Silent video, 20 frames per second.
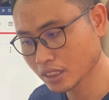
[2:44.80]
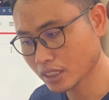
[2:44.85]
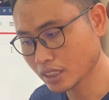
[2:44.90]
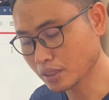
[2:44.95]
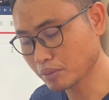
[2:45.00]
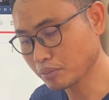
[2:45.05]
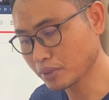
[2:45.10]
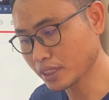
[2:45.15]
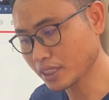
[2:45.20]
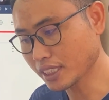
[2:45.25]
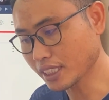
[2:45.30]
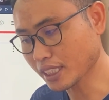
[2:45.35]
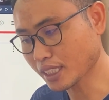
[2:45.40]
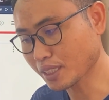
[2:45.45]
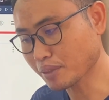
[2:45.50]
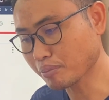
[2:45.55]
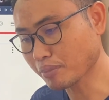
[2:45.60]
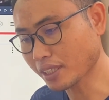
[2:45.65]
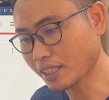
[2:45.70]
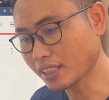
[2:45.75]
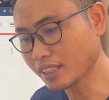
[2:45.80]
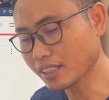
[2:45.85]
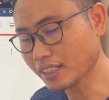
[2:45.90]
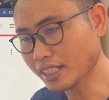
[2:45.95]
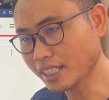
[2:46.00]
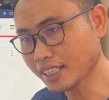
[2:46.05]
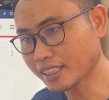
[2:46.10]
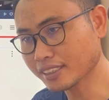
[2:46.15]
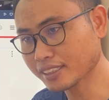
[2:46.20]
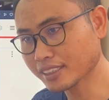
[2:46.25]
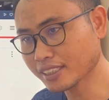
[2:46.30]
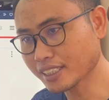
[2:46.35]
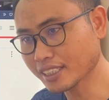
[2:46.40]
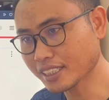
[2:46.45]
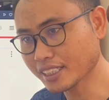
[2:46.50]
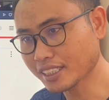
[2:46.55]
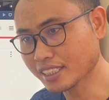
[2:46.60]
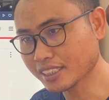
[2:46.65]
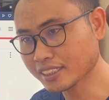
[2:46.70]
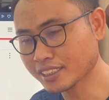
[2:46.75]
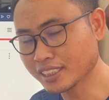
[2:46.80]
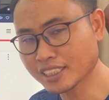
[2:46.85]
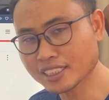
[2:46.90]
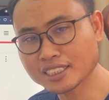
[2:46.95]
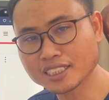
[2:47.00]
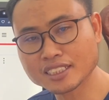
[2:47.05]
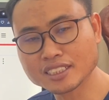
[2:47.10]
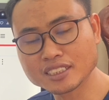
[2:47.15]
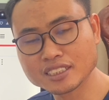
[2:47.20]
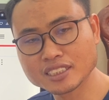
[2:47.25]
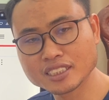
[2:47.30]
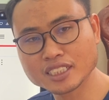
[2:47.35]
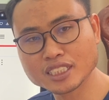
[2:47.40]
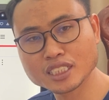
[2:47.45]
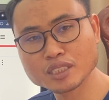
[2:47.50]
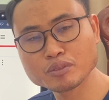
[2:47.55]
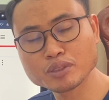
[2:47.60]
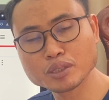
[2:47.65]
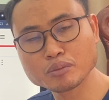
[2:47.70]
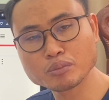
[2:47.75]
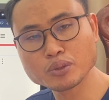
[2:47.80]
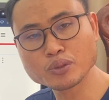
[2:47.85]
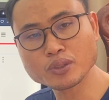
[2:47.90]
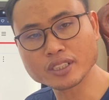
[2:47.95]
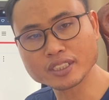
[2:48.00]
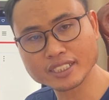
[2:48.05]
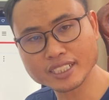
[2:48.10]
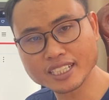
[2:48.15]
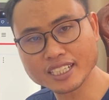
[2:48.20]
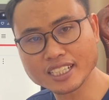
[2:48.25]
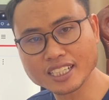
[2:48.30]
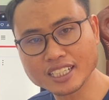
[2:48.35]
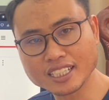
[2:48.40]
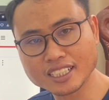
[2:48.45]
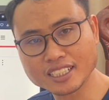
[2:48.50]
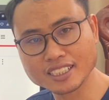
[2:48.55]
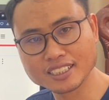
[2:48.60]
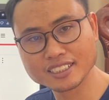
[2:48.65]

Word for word: mình đã không bằng lực là người ta chạy tên để dây khi mình mua là than